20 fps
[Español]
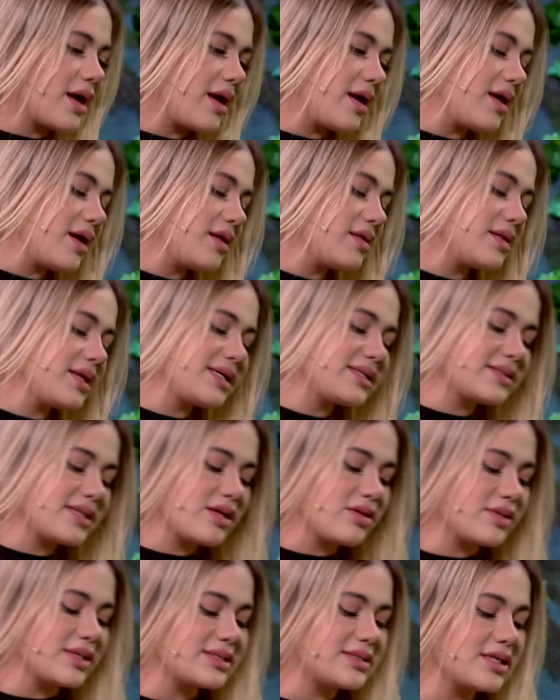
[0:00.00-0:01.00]
ahí, desde
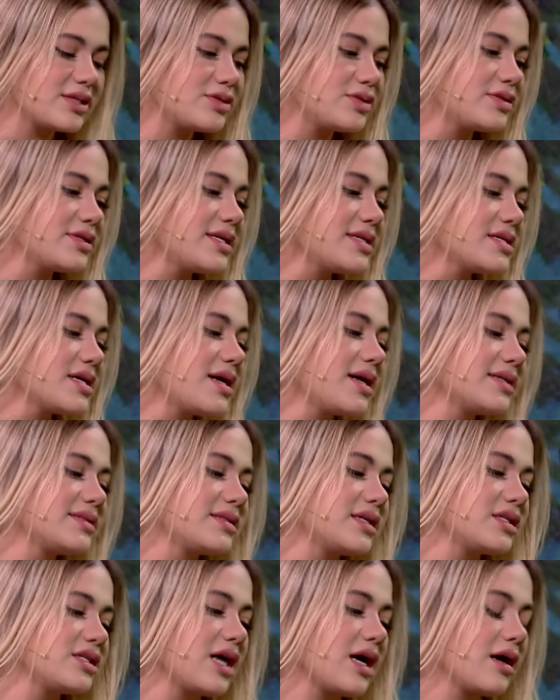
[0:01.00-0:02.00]
donde está su silla
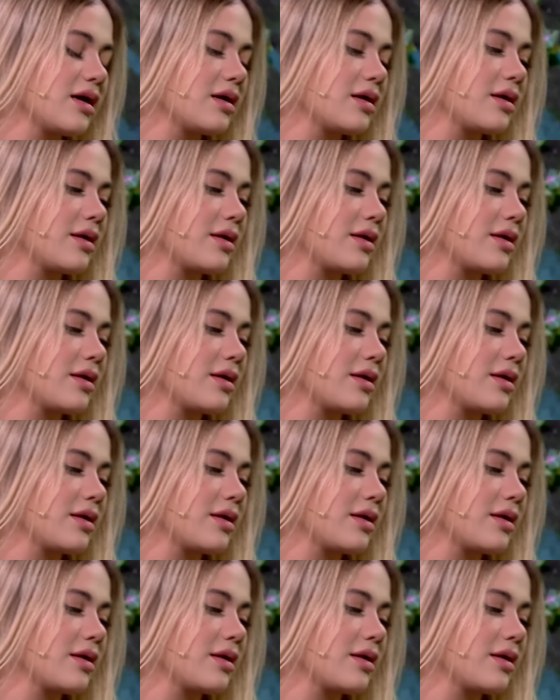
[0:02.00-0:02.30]
hasta allá.